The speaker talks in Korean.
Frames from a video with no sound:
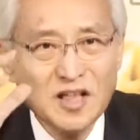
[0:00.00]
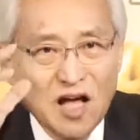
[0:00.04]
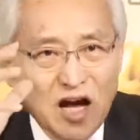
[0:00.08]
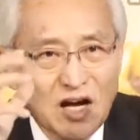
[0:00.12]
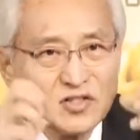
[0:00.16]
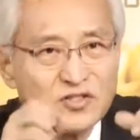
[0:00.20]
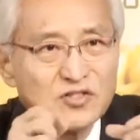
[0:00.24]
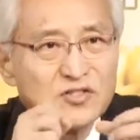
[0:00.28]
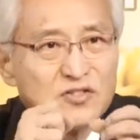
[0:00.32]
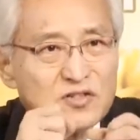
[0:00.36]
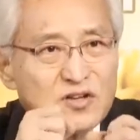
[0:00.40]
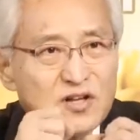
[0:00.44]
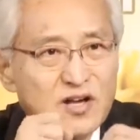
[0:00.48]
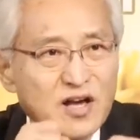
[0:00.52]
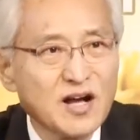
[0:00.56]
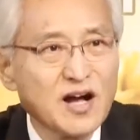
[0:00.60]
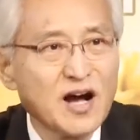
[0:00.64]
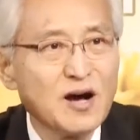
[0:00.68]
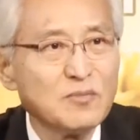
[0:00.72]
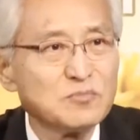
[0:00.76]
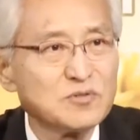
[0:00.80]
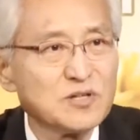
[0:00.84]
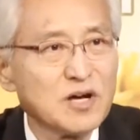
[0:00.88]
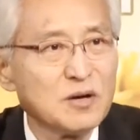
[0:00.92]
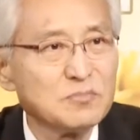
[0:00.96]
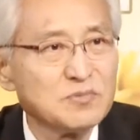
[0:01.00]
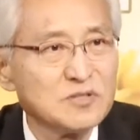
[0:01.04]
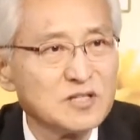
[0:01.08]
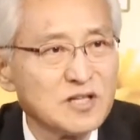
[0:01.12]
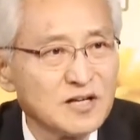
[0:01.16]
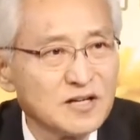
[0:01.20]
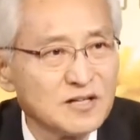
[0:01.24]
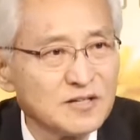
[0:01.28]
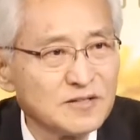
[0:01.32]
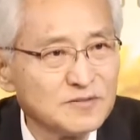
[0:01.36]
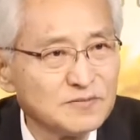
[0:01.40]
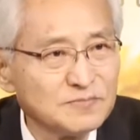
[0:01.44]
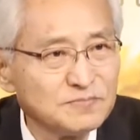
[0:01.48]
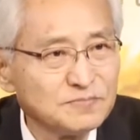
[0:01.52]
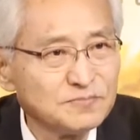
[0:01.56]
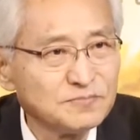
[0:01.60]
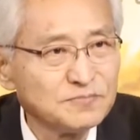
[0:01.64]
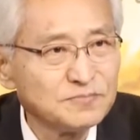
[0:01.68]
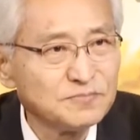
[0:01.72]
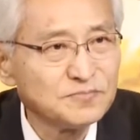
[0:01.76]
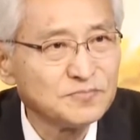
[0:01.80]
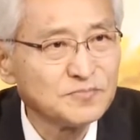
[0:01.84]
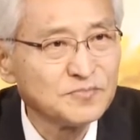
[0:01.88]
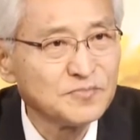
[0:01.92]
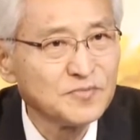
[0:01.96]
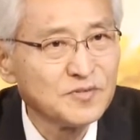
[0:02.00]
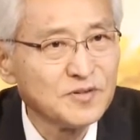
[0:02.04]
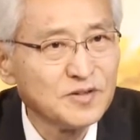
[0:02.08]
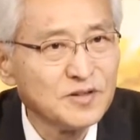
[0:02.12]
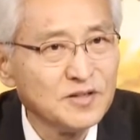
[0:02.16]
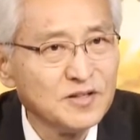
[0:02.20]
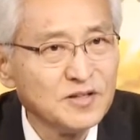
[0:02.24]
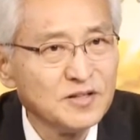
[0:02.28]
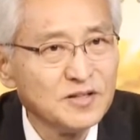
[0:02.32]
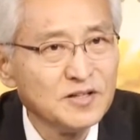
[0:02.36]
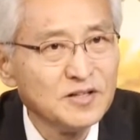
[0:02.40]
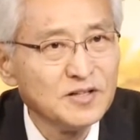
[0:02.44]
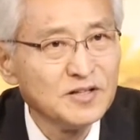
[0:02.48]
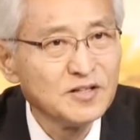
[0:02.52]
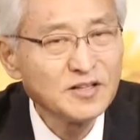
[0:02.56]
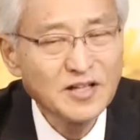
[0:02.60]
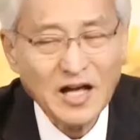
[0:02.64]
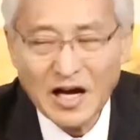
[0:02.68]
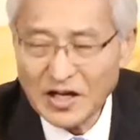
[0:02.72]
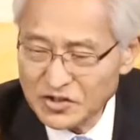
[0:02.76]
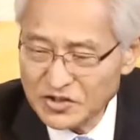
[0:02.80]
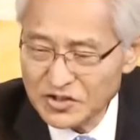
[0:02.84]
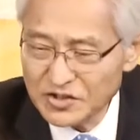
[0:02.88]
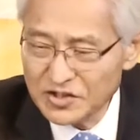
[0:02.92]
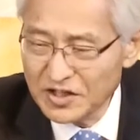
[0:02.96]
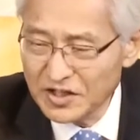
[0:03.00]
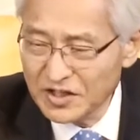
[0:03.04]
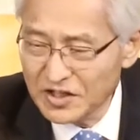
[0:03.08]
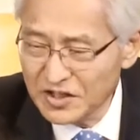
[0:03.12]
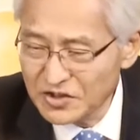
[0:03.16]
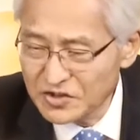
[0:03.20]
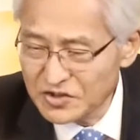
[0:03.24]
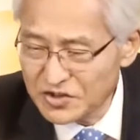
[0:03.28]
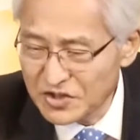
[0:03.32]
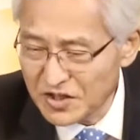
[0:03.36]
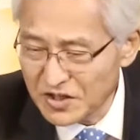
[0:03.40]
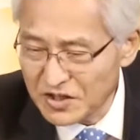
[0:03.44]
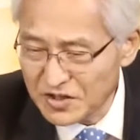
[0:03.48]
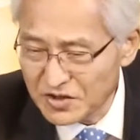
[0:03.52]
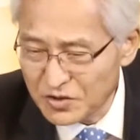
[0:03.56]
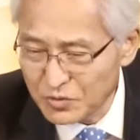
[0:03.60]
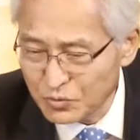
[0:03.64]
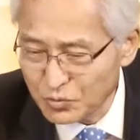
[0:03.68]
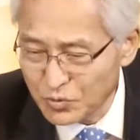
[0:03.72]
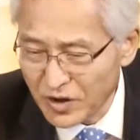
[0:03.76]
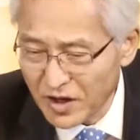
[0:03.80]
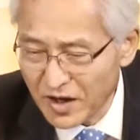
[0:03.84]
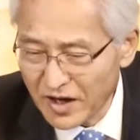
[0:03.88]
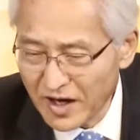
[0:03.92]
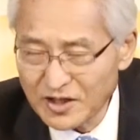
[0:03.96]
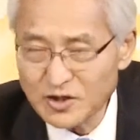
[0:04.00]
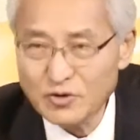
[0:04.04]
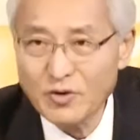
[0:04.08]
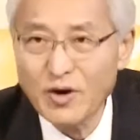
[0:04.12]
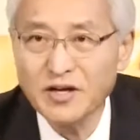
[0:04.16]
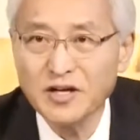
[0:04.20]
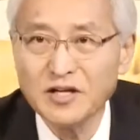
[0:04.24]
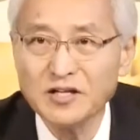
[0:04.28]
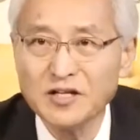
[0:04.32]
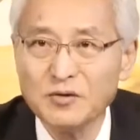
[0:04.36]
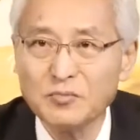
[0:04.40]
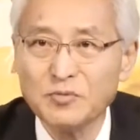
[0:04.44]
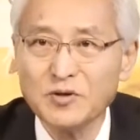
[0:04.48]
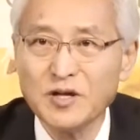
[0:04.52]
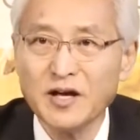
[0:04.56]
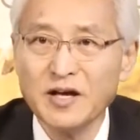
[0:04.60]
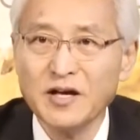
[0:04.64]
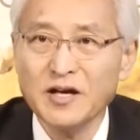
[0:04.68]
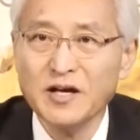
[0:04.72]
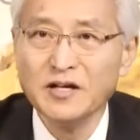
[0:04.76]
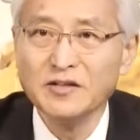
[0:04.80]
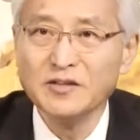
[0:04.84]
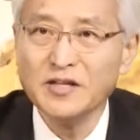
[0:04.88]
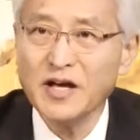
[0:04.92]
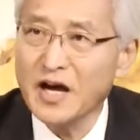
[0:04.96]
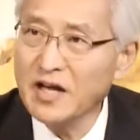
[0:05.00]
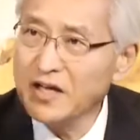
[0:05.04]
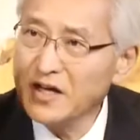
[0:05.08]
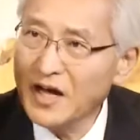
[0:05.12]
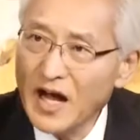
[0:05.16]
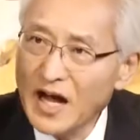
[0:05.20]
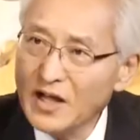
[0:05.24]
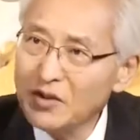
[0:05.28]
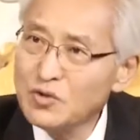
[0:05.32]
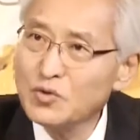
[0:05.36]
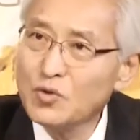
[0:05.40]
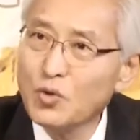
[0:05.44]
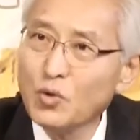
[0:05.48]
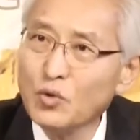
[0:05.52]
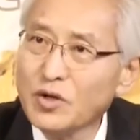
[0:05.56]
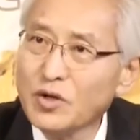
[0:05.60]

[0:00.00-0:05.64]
당신들에게 감사합니다. 당신이 이 진리를 우리에게 가져왔기 때문에 내가 이 하늘로